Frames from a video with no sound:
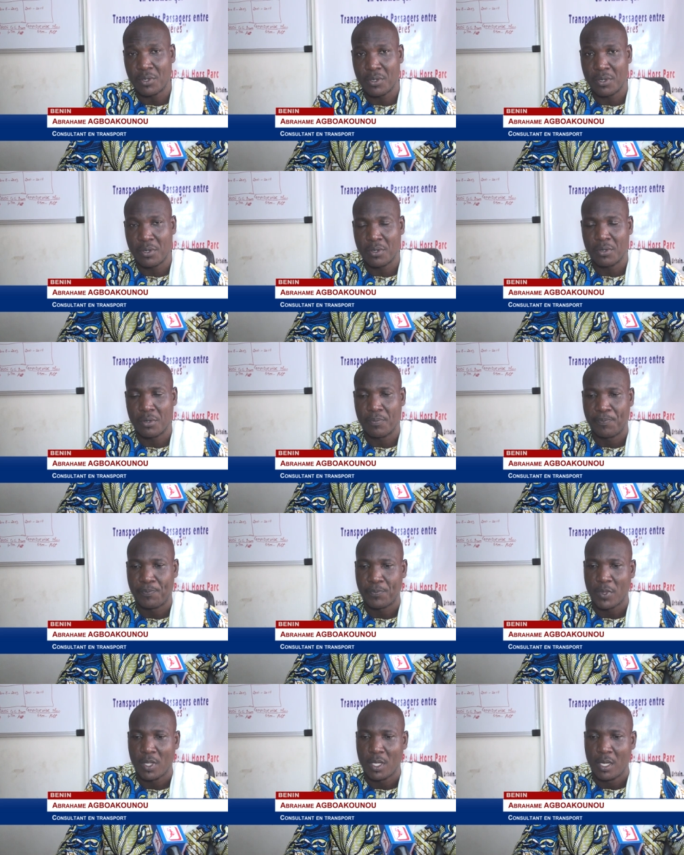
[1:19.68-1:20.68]
que
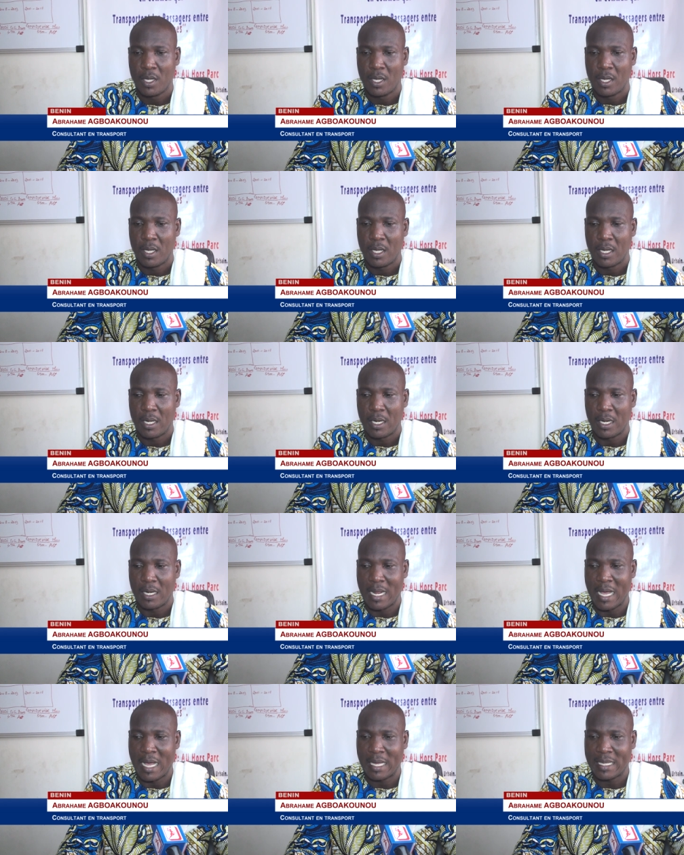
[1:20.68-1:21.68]

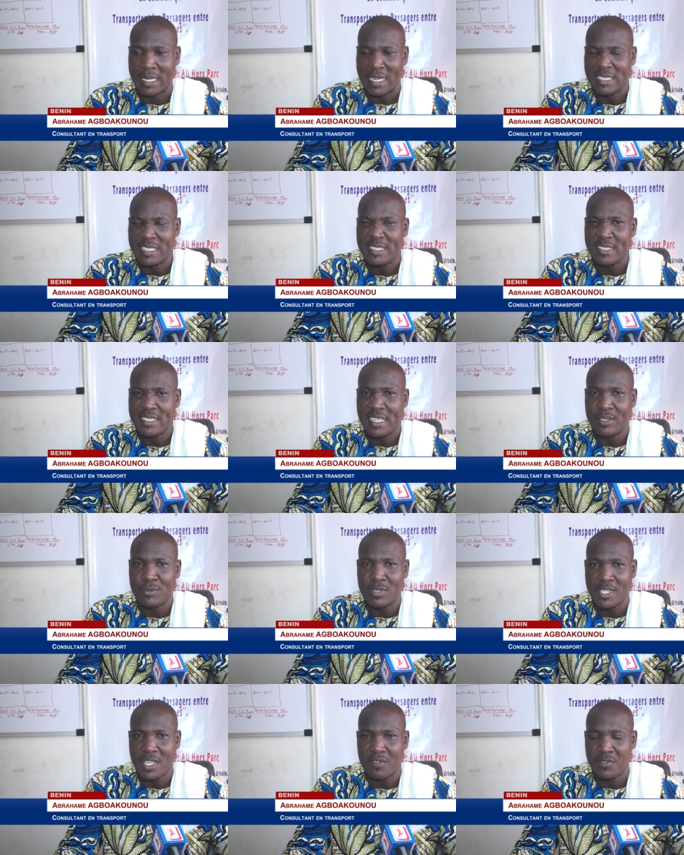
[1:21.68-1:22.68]
la qualité du
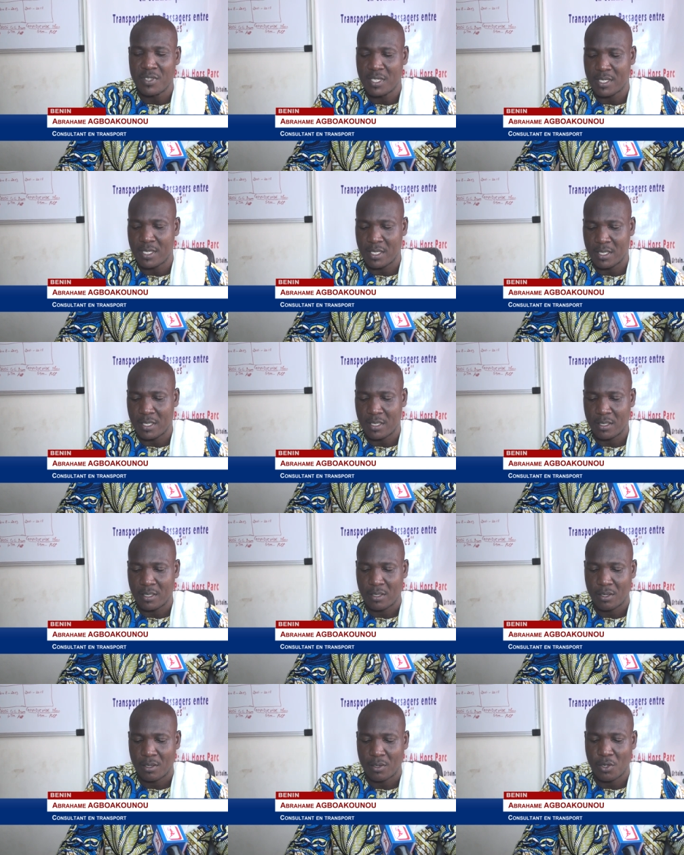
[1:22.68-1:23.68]
service euh,
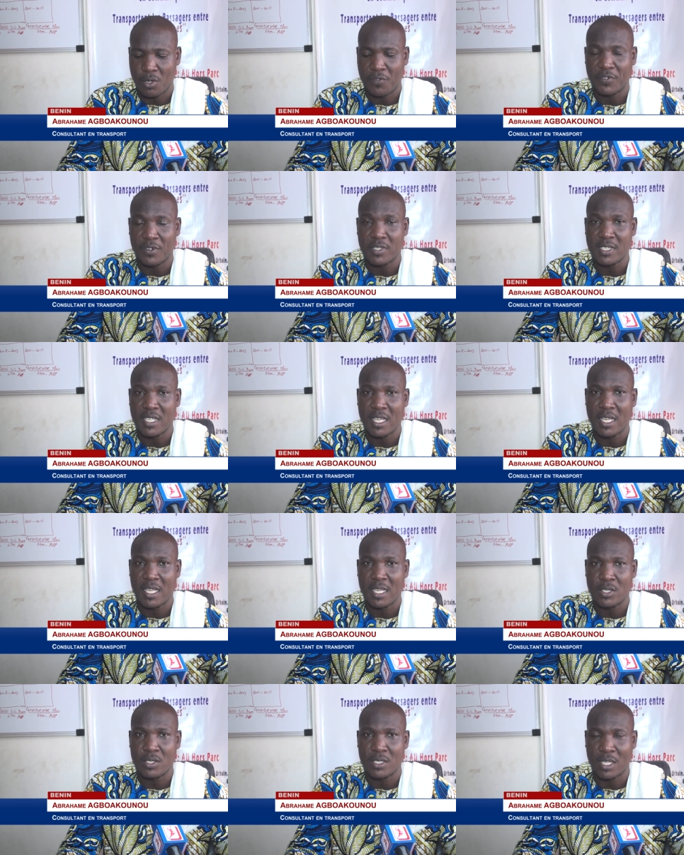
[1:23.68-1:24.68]
qu'offrent
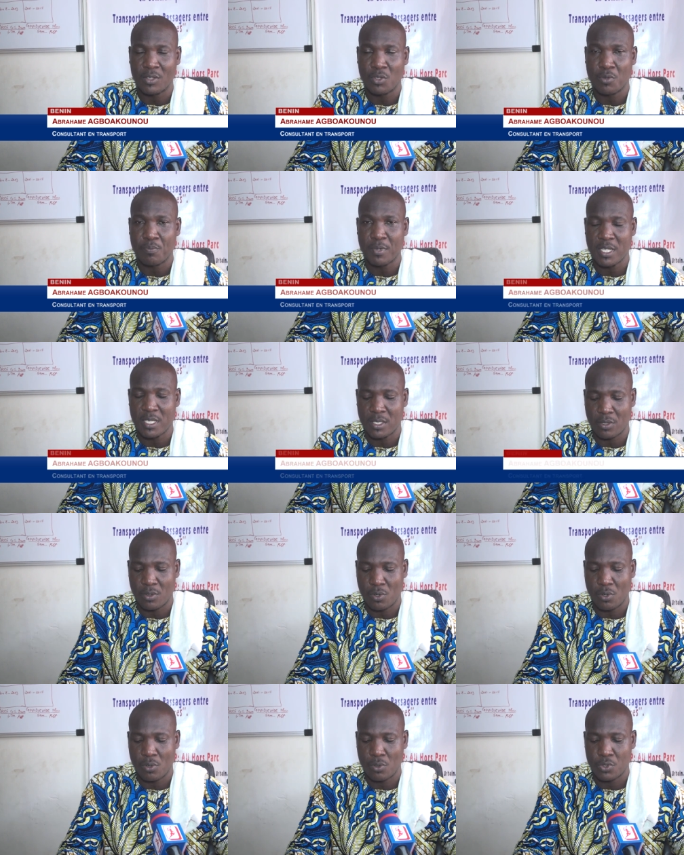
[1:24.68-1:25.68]
ces entreprises
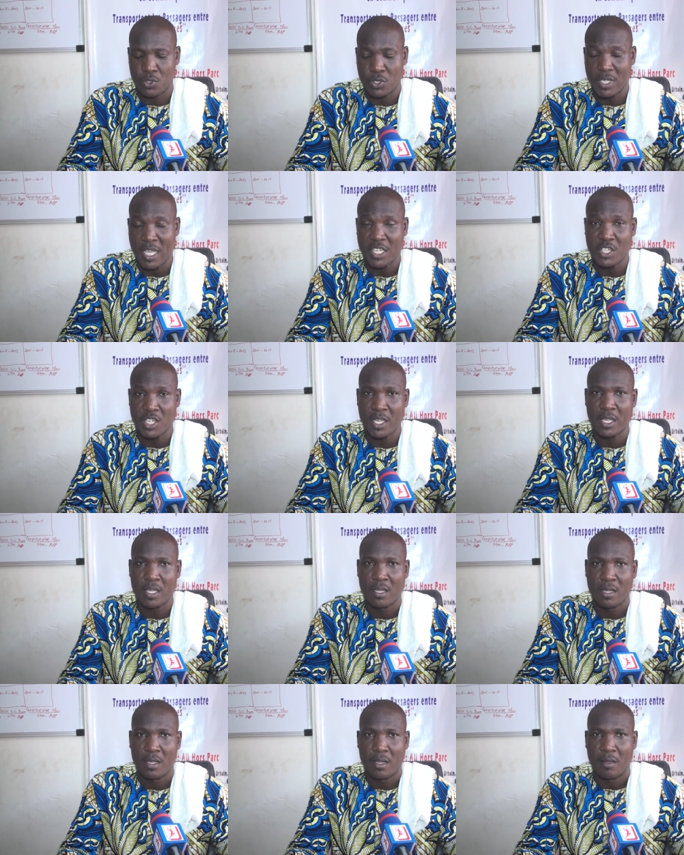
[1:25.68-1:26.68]
aux usagers
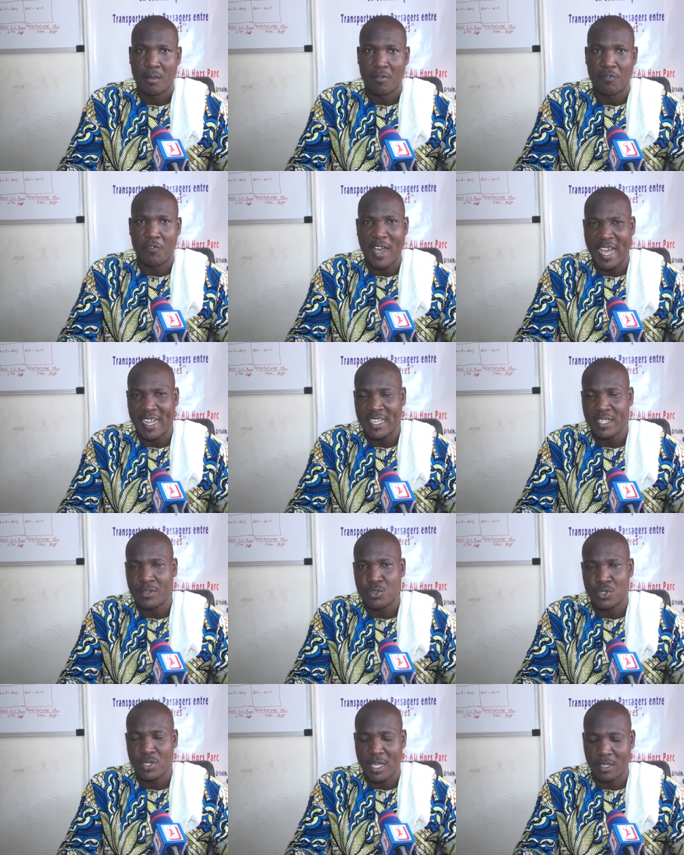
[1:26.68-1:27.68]
varie
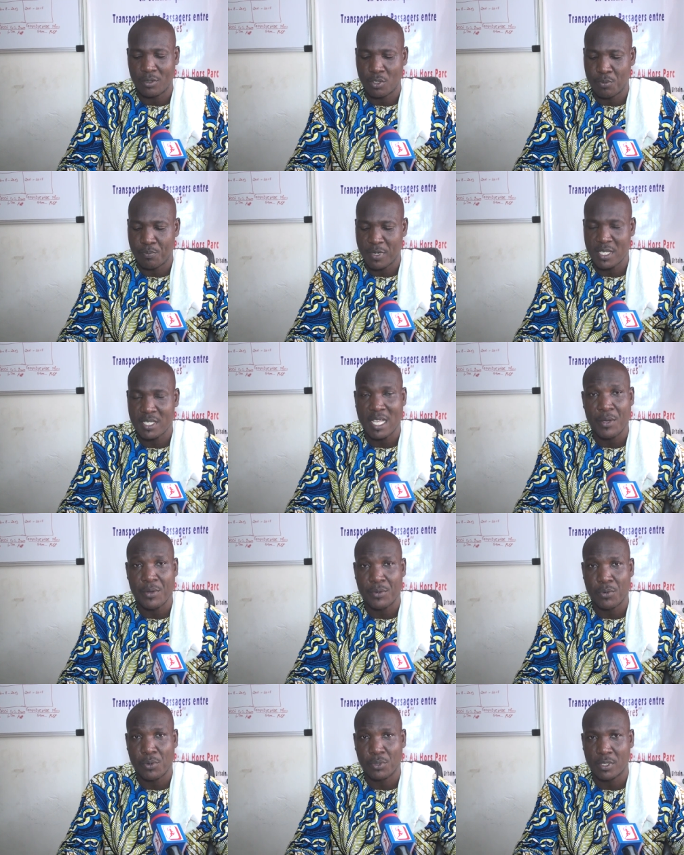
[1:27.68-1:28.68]
d'une entreprise à
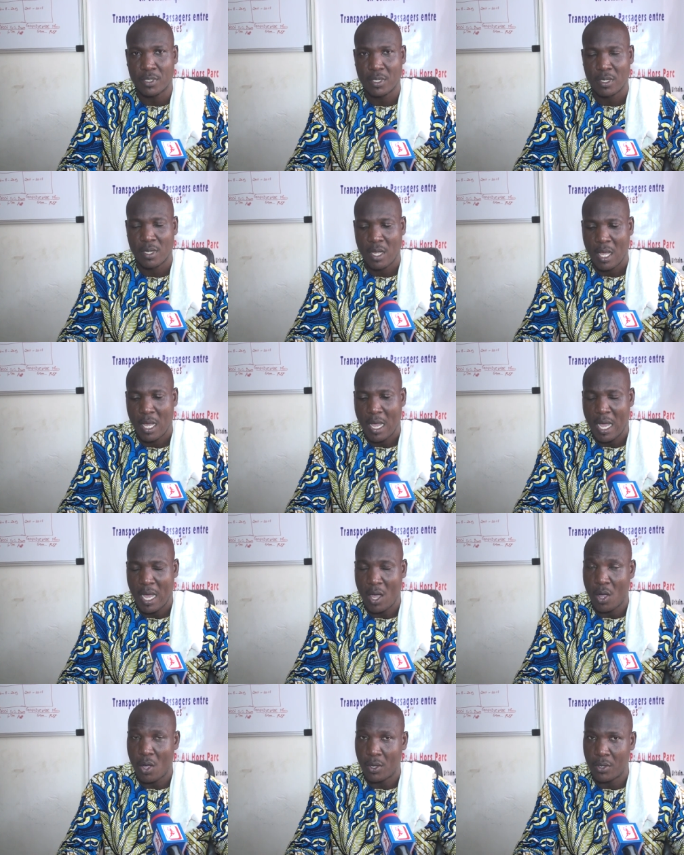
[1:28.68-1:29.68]
une autre.
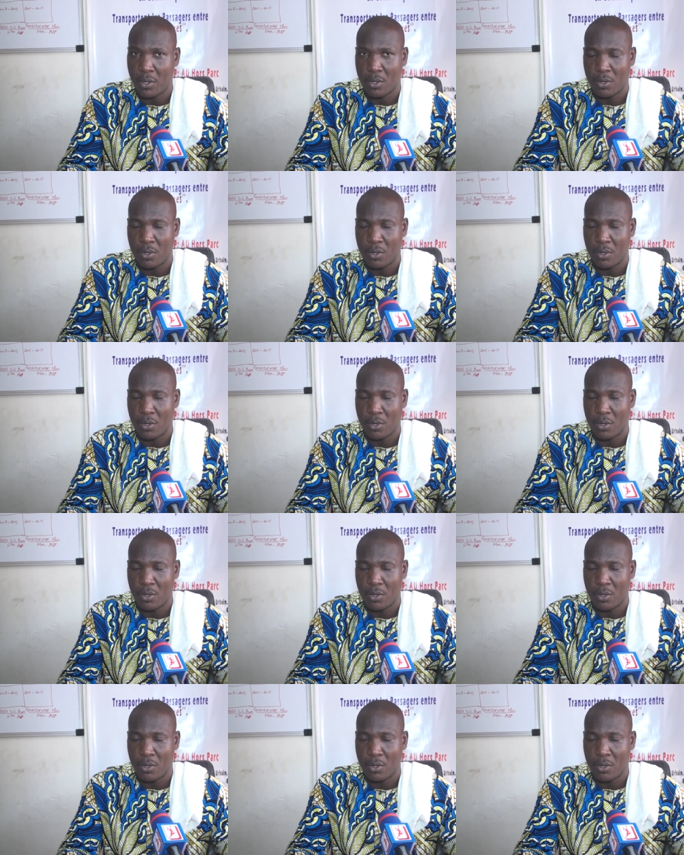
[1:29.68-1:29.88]
Or